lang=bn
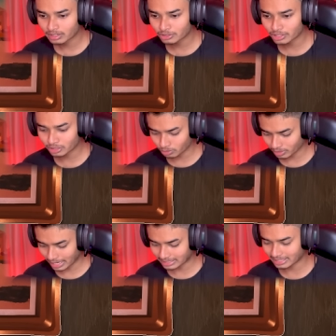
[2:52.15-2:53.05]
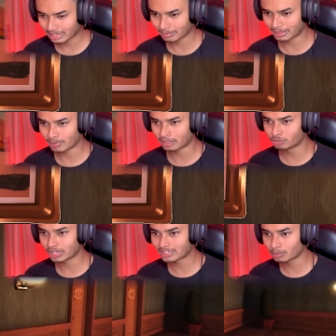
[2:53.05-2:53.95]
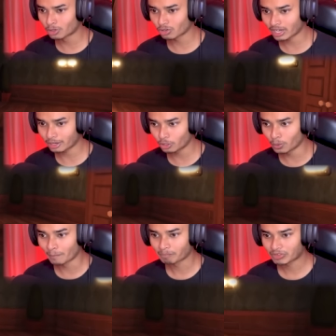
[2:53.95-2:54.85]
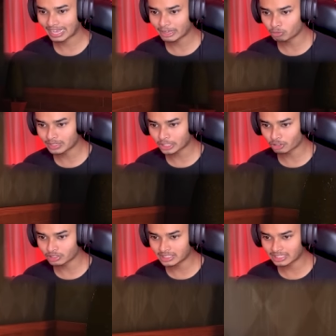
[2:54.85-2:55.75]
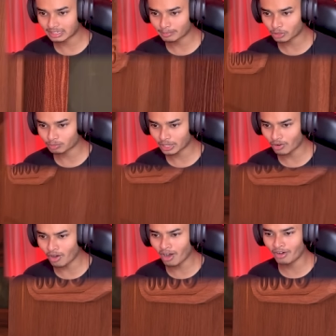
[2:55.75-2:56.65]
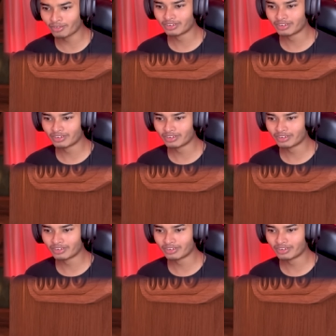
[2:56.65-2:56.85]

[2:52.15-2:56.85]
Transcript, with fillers: কিন্তু এটা কোনো কাজের না ভাই ফালতু একটা ফটো লাগানো এই রুমটাই চলো সিক্স নাম্বার রুমে ও